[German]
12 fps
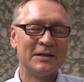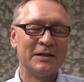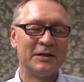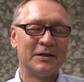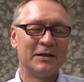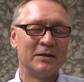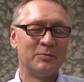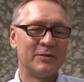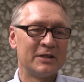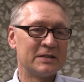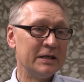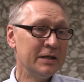Ähm,
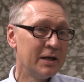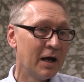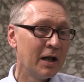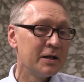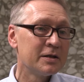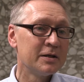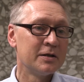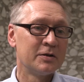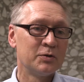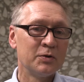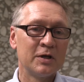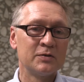das Inhaltliche
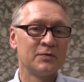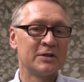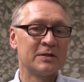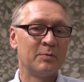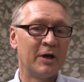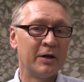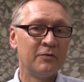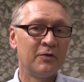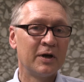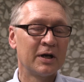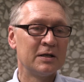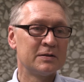natürlich, also was am
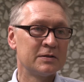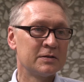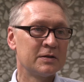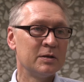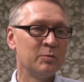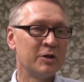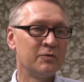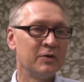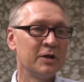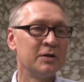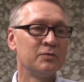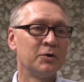Anfang als System
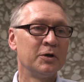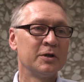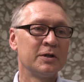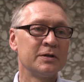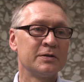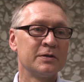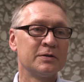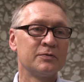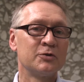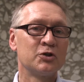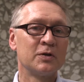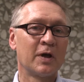entwickelt worden ist,
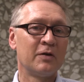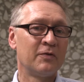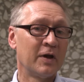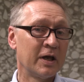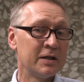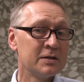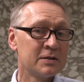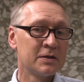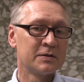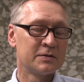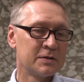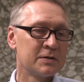inzwischen
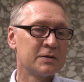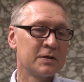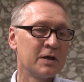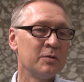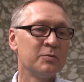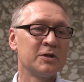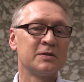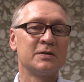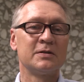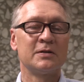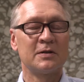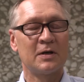Referenzsystem, das
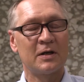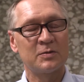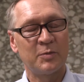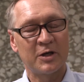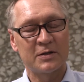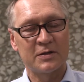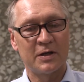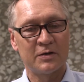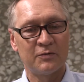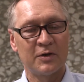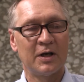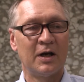ist der Aspekt
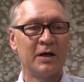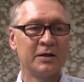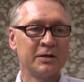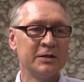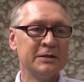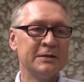Zertifikat